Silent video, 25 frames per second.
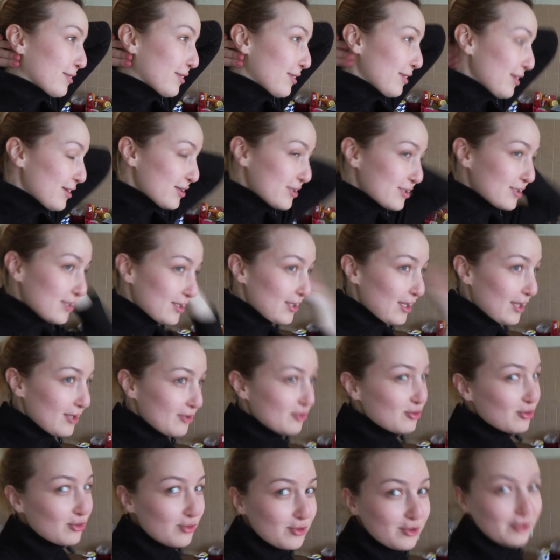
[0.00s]
конечно, я
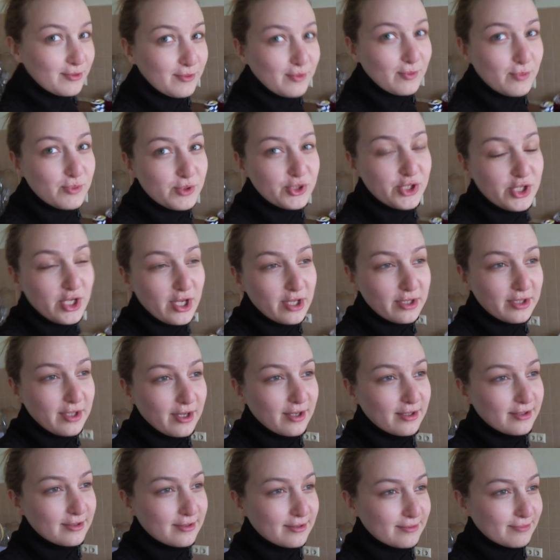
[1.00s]
сегодня вообще
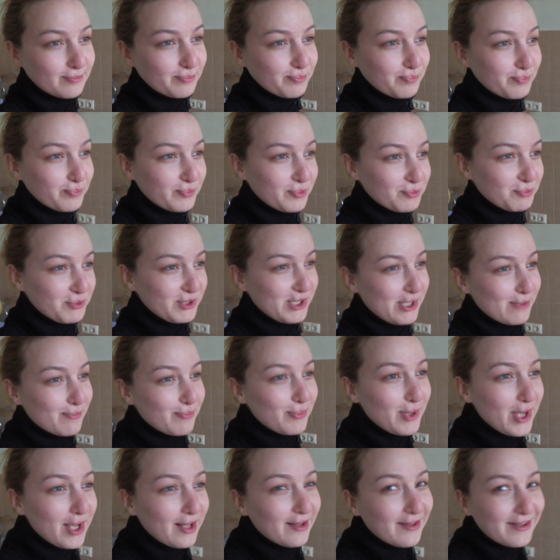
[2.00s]
так
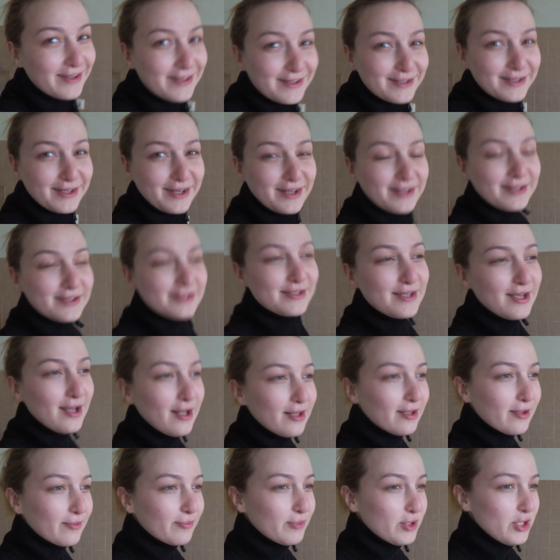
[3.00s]
сопела и
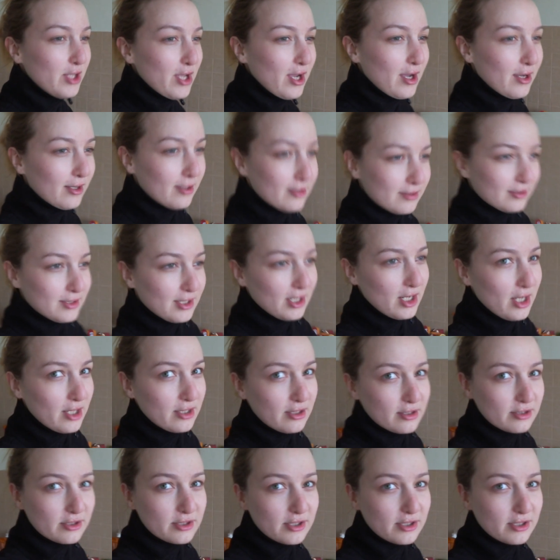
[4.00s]
кряхтела, меня тренер